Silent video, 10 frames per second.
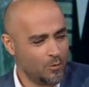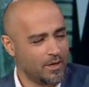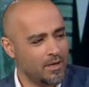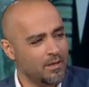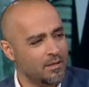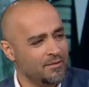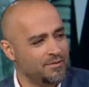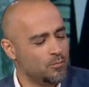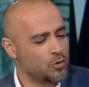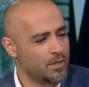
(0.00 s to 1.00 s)
وكان ايضا
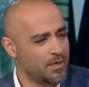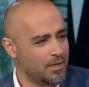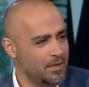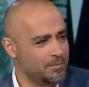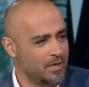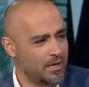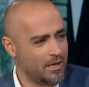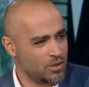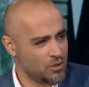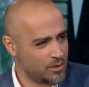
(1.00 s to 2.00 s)
في مشاركات من
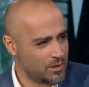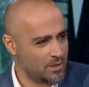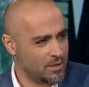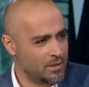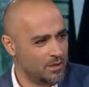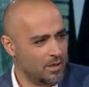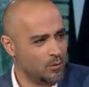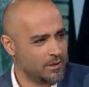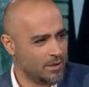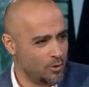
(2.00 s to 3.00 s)
خارج
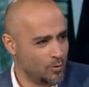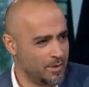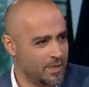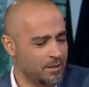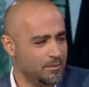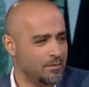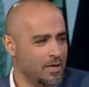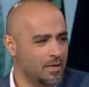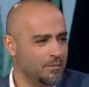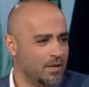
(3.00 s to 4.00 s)
الوطن اللبناني
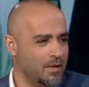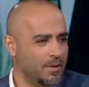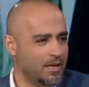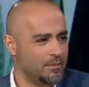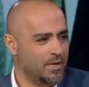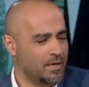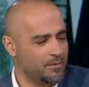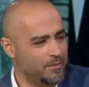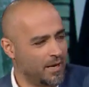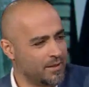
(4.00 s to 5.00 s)
من المغرب
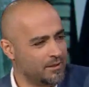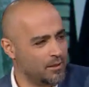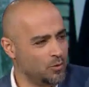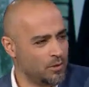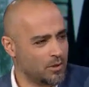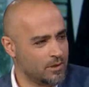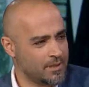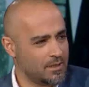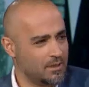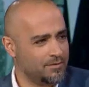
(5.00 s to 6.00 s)
العربي بحيث تدور
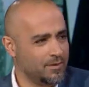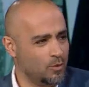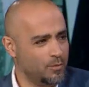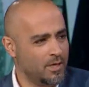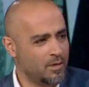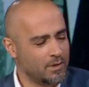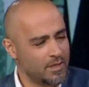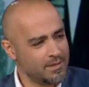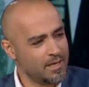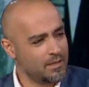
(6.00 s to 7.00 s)
القصة في لبنان
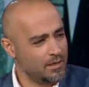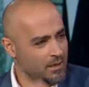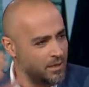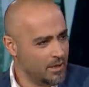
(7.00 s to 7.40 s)
وتنتقل